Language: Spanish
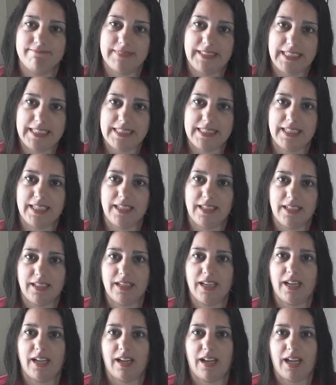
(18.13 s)
es
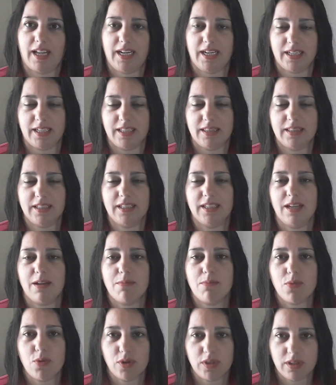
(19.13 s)
que a la Argentina
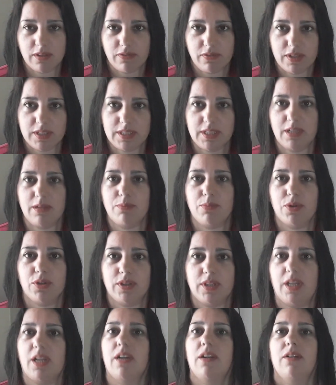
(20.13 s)
es muy difícil
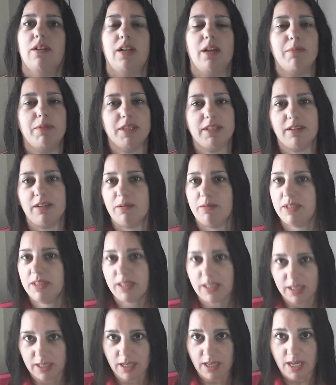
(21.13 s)
importarlo.
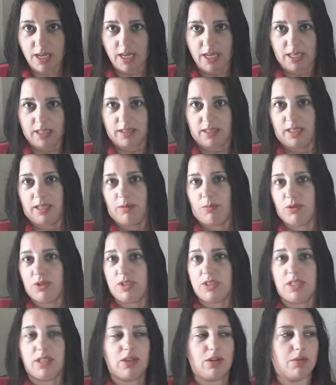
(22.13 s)
Lamentablemente tenemos
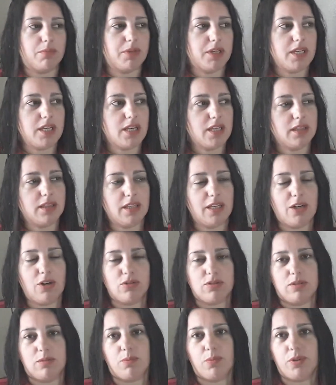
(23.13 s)
ese inconveniente,
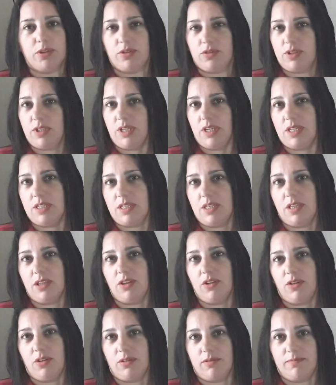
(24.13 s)
los impuestos siguen
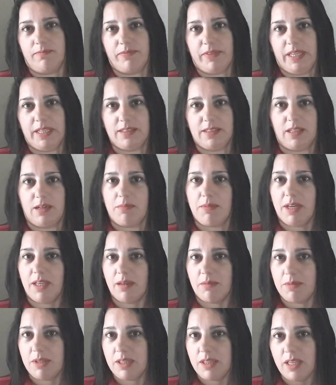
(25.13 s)
siendo
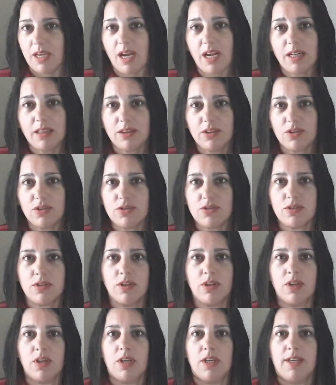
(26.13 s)
extremadamente altos.
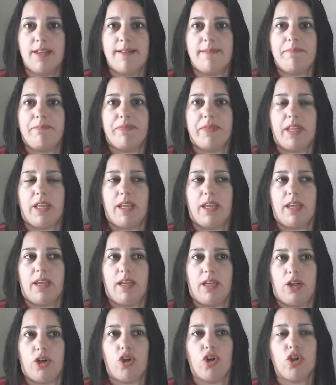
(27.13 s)

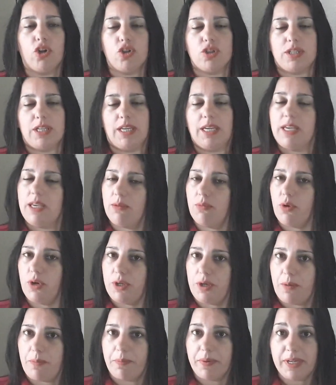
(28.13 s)
Eh, no conseguí
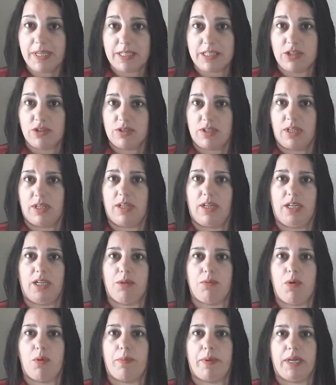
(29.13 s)
buenos precios acá
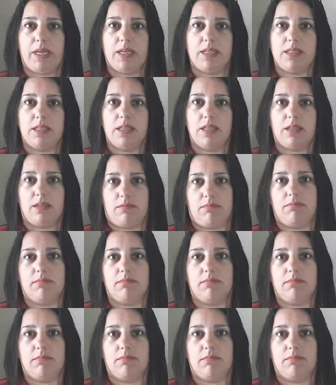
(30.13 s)
como para decir